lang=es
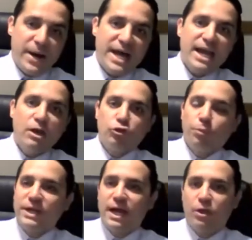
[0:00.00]
para los
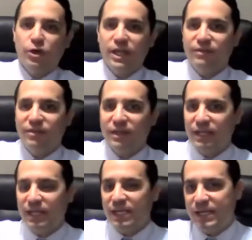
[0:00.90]
operadores
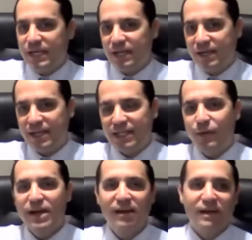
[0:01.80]
eh, que
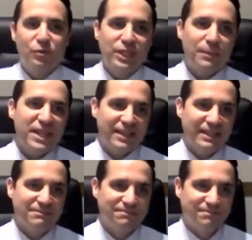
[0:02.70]
trabajan
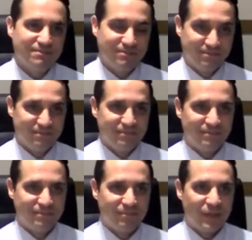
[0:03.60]
remotamente.
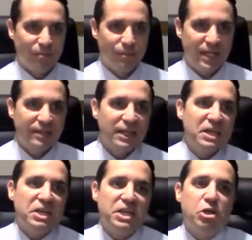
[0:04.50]

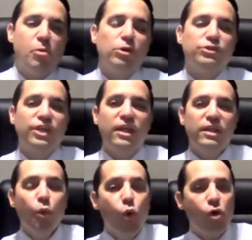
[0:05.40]
¿Bien? Y cómo se
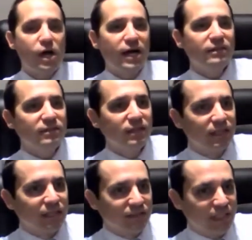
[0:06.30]
desdibujan
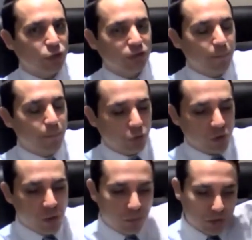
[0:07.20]
ciertos
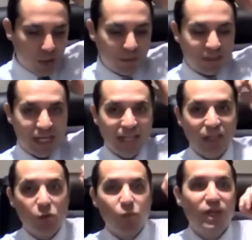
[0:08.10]
aspectos que vamos a ver más
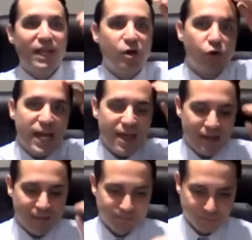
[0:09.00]
adelante, como el de la
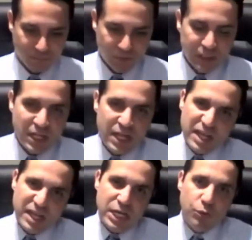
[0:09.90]
jornada.
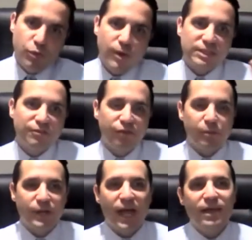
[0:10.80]
Y nuevas
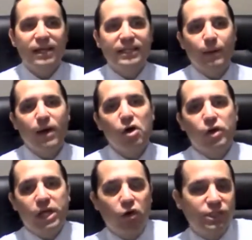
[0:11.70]
enfermedades del
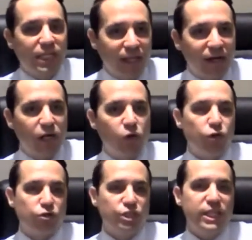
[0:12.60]
trabajo que hoy ya están
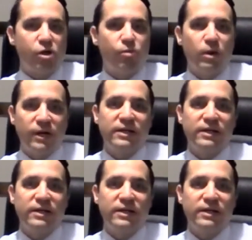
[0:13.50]
reconocidas como el